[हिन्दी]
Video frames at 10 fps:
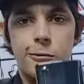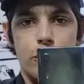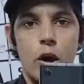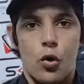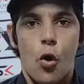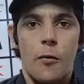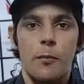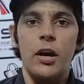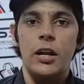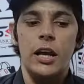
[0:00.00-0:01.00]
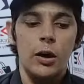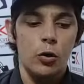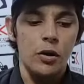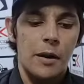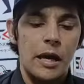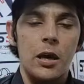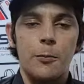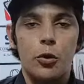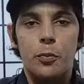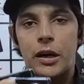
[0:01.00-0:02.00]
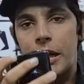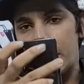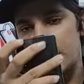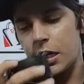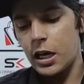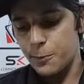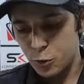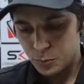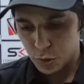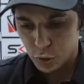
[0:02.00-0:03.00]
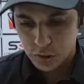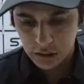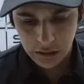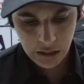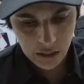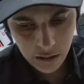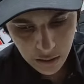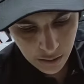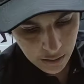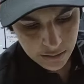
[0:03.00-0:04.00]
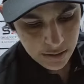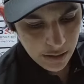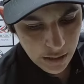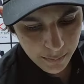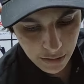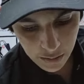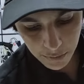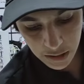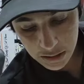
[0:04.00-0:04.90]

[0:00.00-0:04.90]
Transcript: दूंगा नॉन पी टी ए कोई भाई अप्रूव कराना चाहिए अप्रूव भी हो सकते हैं सही है इमरान भाई